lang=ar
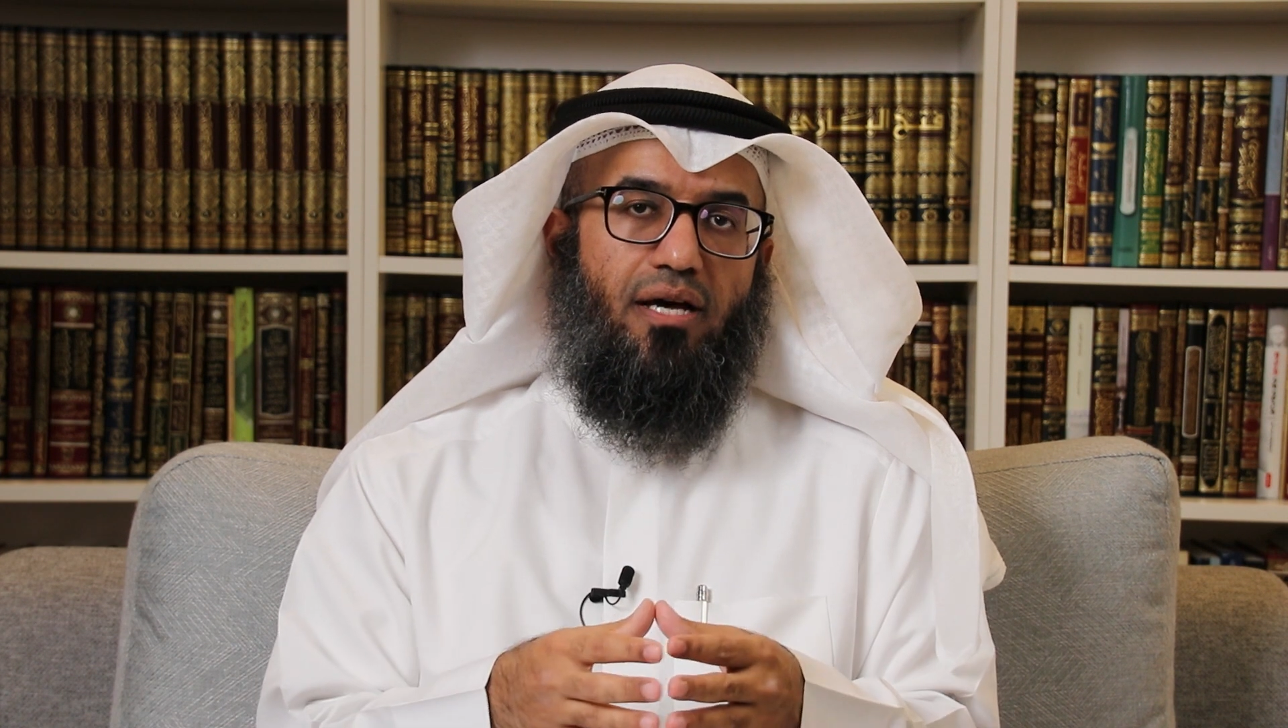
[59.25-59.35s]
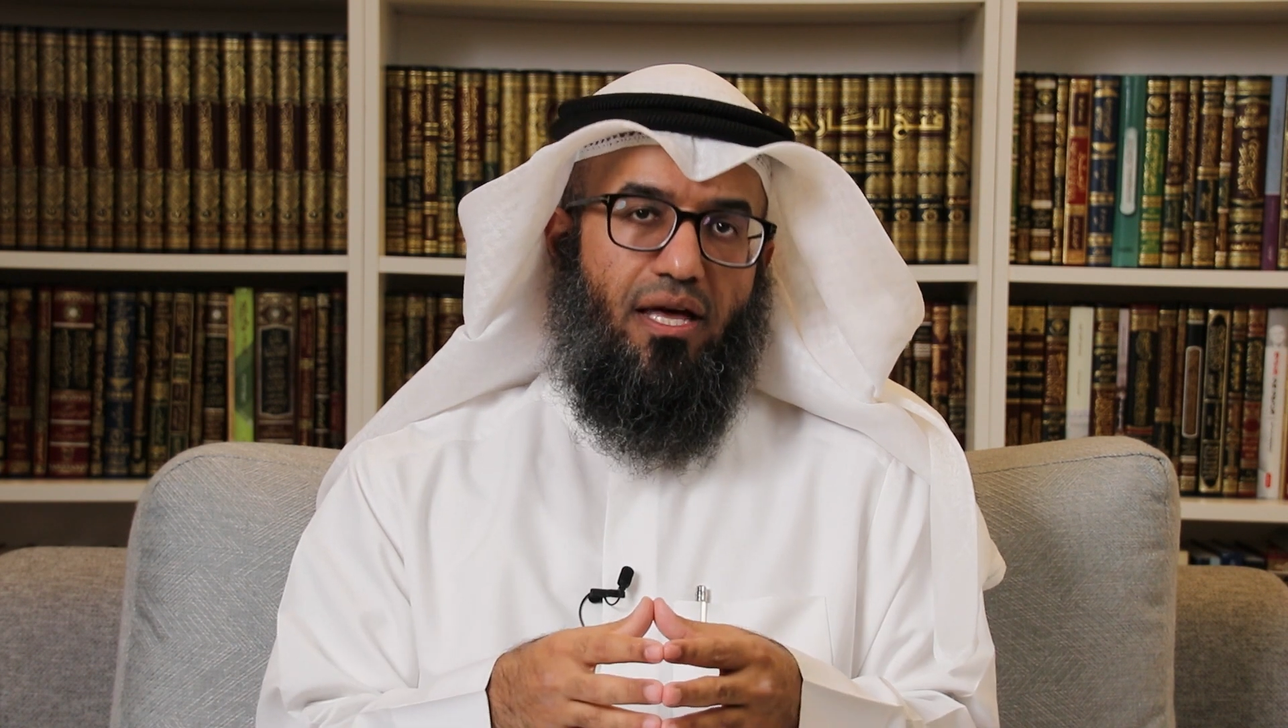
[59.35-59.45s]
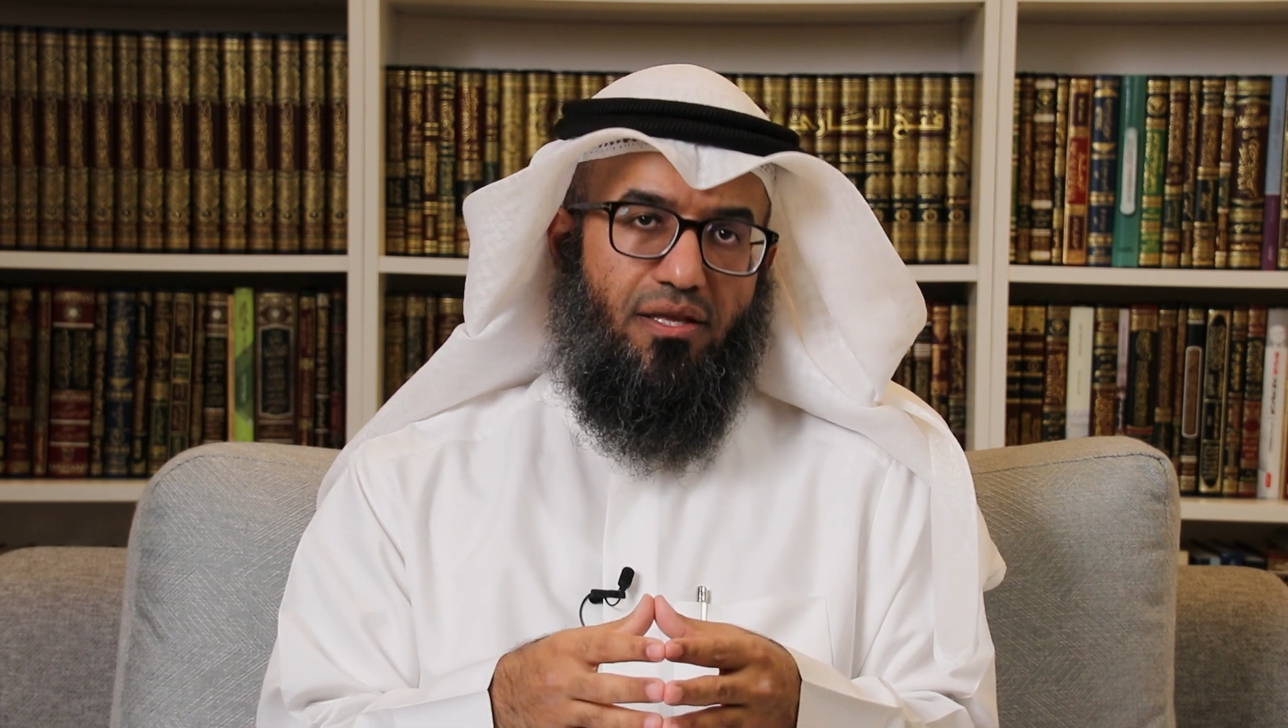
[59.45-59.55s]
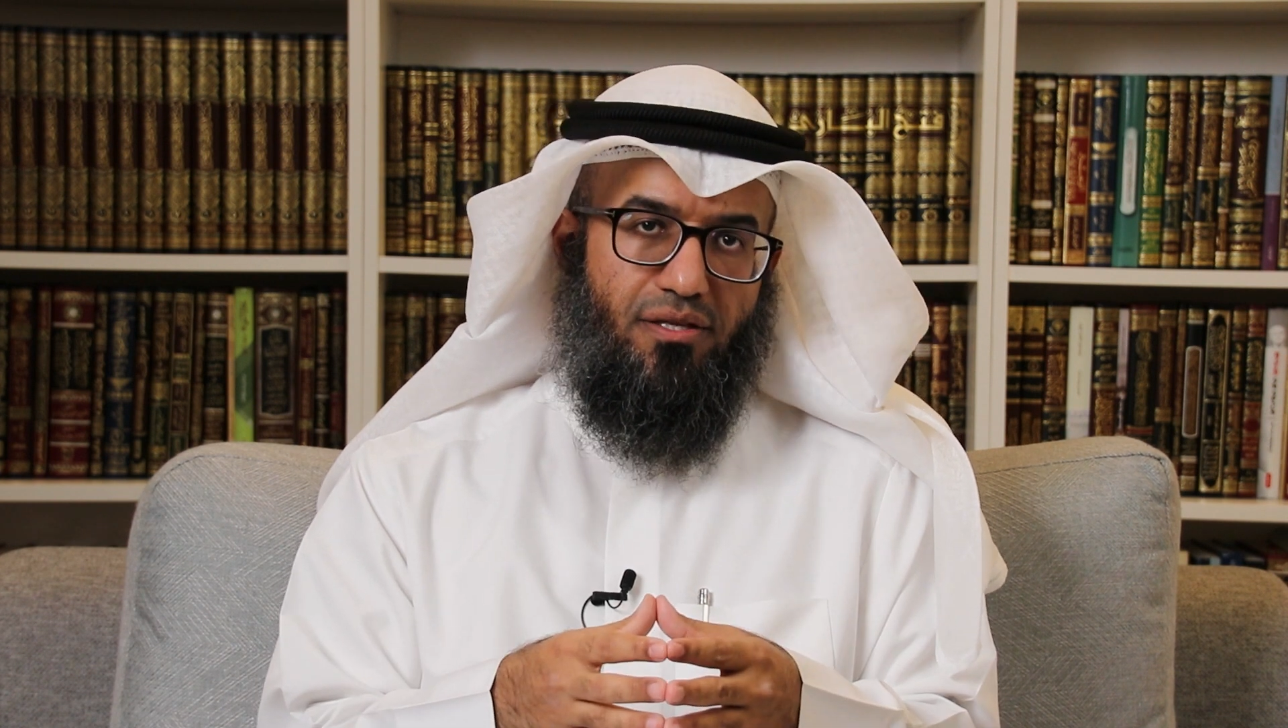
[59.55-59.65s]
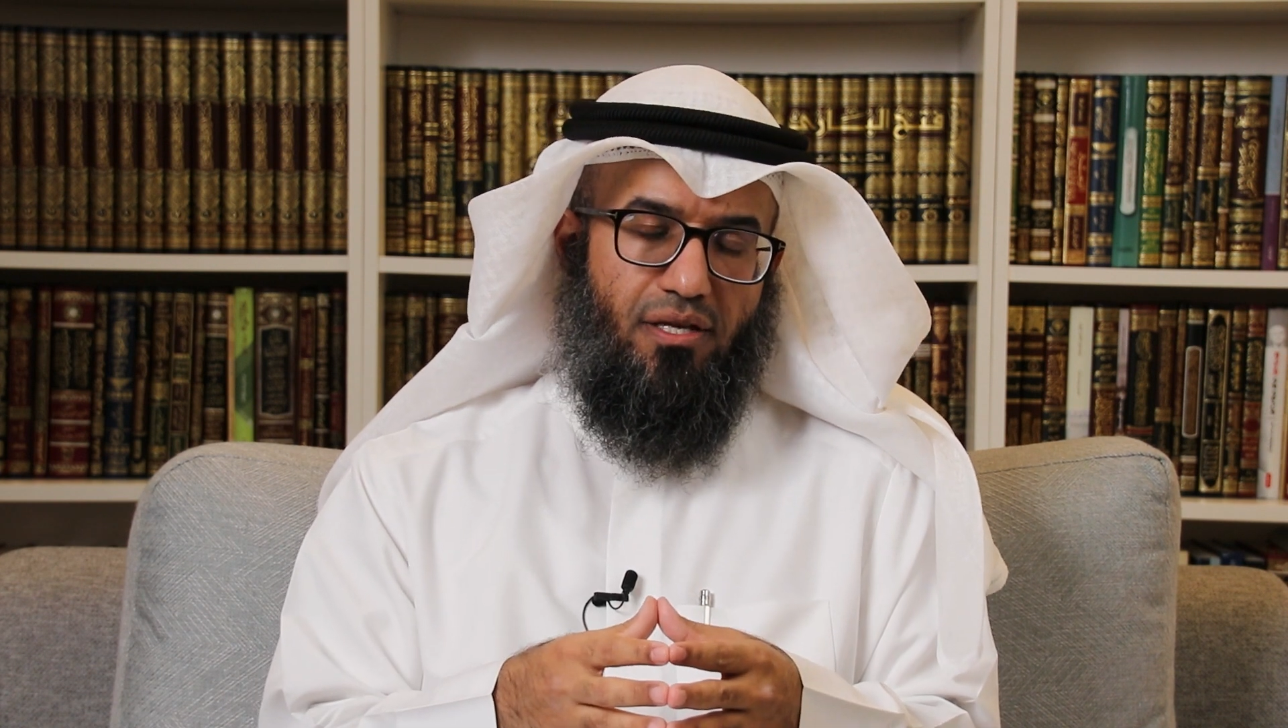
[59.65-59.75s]

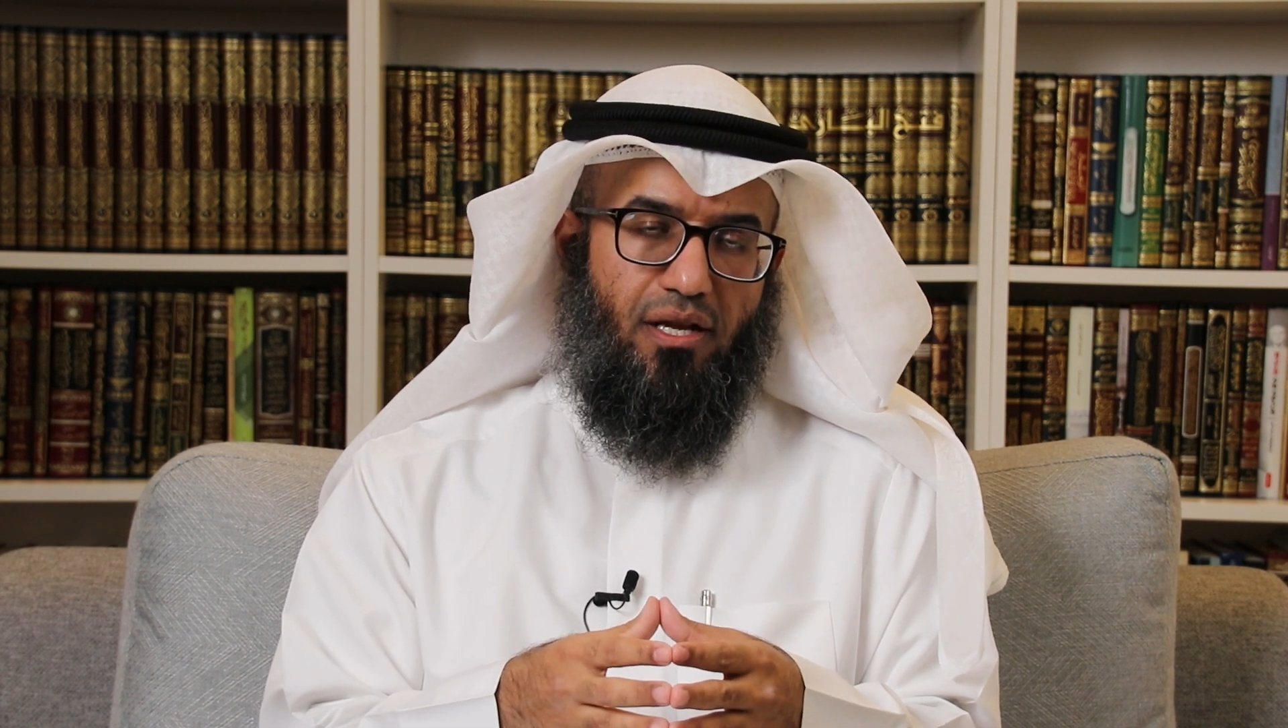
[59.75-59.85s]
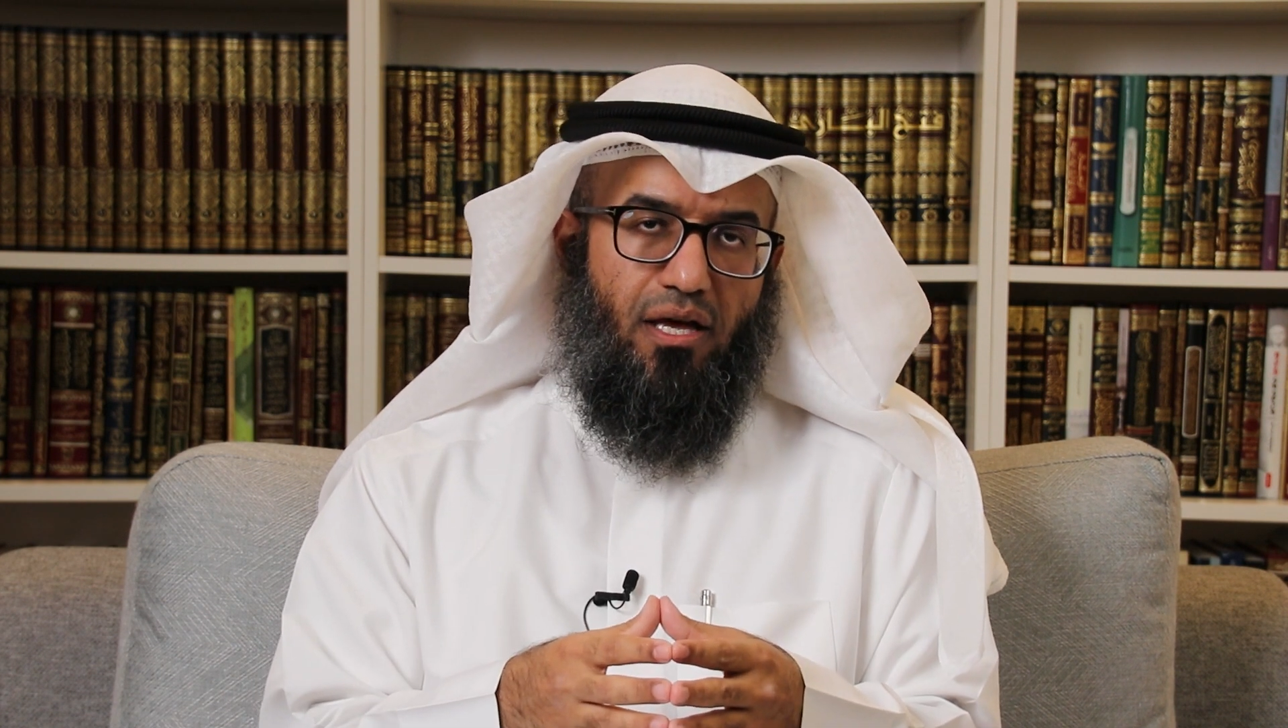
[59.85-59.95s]
هذا الدين